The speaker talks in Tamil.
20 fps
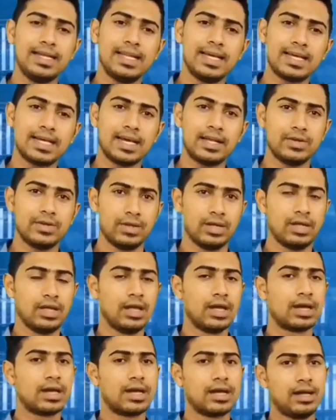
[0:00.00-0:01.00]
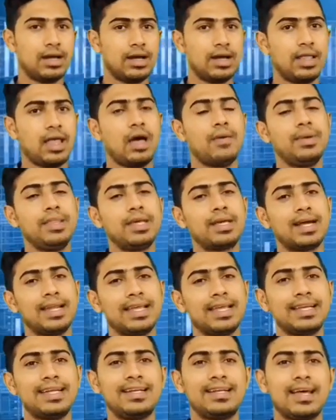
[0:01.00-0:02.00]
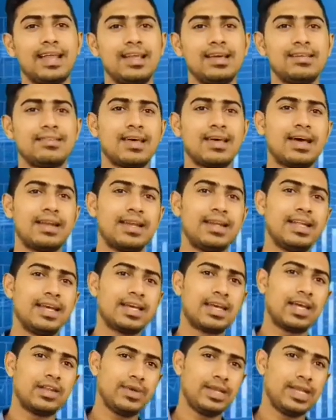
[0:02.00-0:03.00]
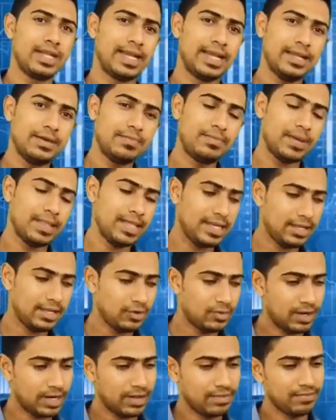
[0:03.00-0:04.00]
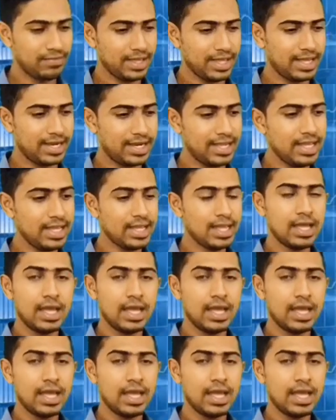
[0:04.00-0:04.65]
என்ன கரு அதாவது கணக்கீட்டு அழகு சார் என்ன கருவினை எடுப்பது நிறுவனம் வேறு